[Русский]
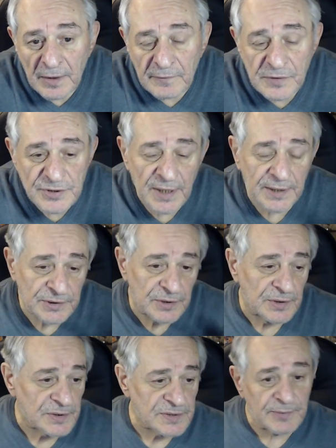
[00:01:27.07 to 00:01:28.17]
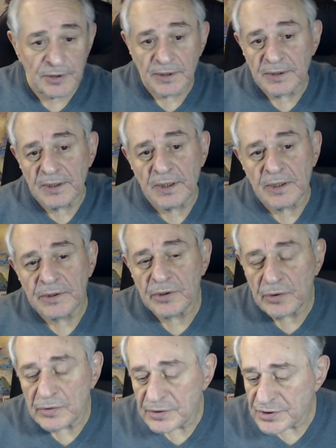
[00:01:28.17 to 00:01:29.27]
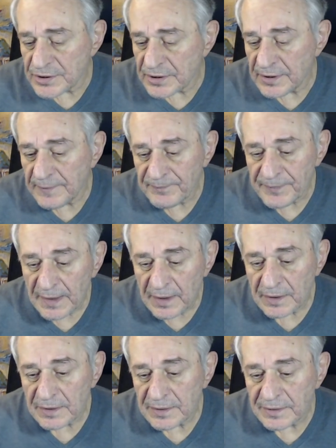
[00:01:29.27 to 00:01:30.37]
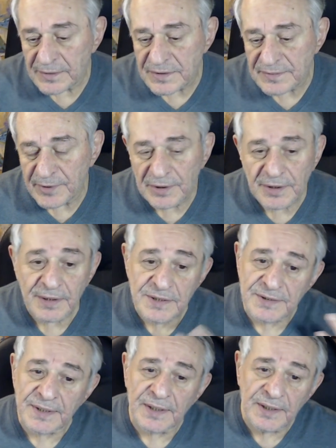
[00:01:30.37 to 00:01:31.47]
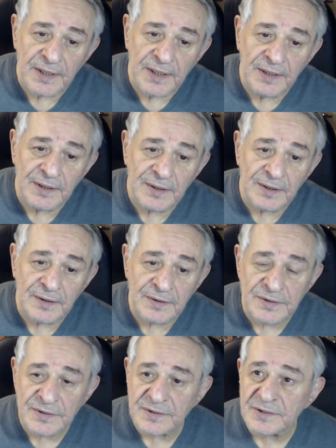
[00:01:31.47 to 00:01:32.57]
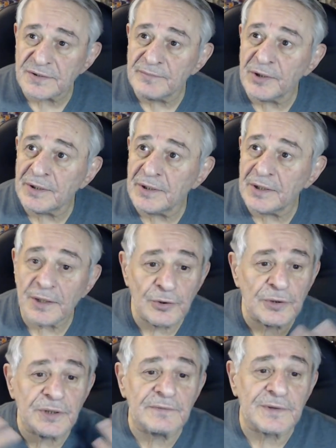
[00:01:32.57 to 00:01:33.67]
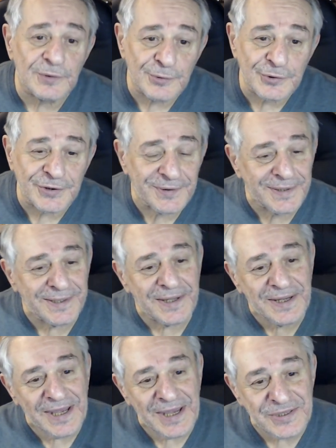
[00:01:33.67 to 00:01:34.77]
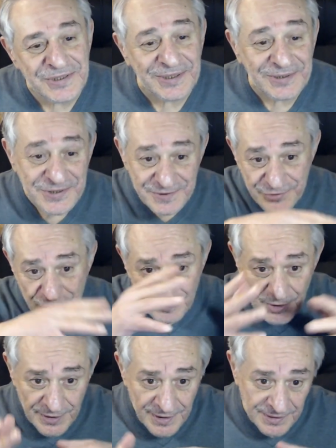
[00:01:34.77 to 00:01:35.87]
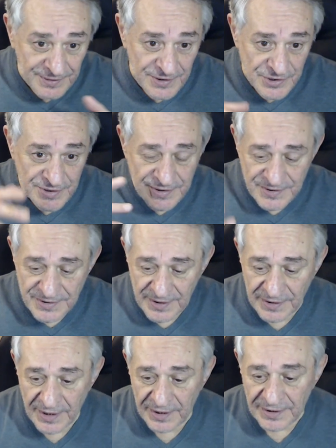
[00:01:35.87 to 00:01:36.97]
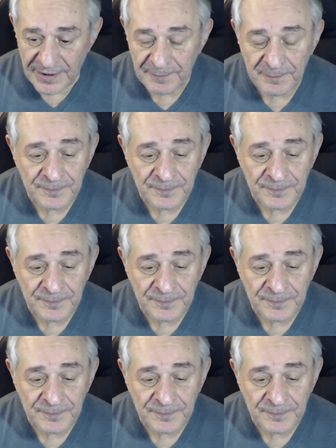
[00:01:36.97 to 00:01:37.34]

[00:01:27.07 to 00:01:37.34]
вы знаете, смена дня и ночи, а, смена настроения, смена холодного душа на горячий, это же все меняет наше состояние.